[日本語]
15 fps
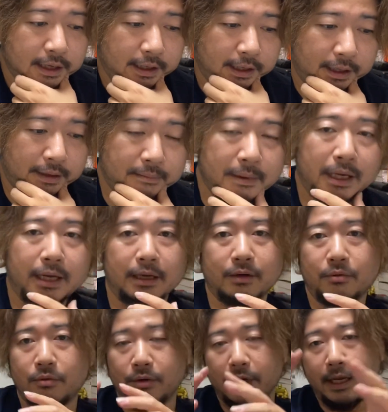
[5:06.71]
えー、まあ、
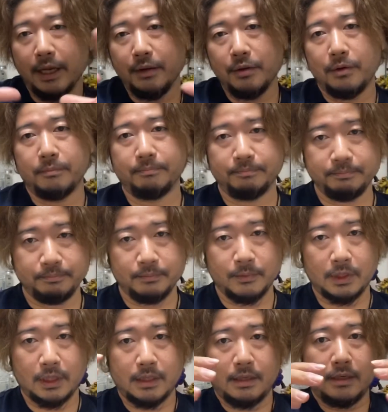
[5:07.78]
ここら辺の、う
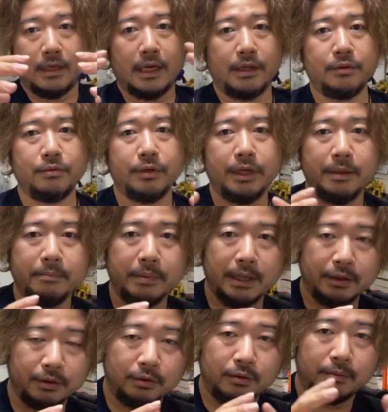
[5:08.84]
ん、関東近
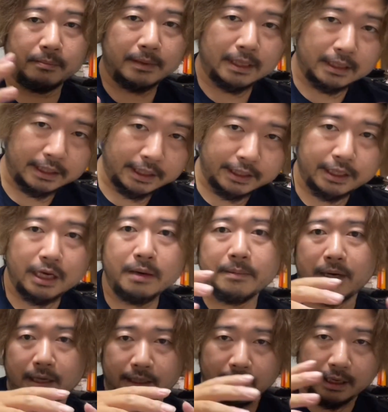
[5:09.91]
辺の、まあ、できれ
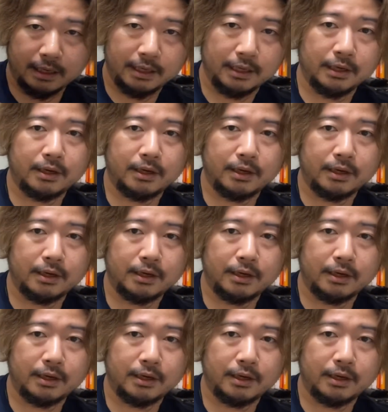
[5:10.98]
ば、京浜、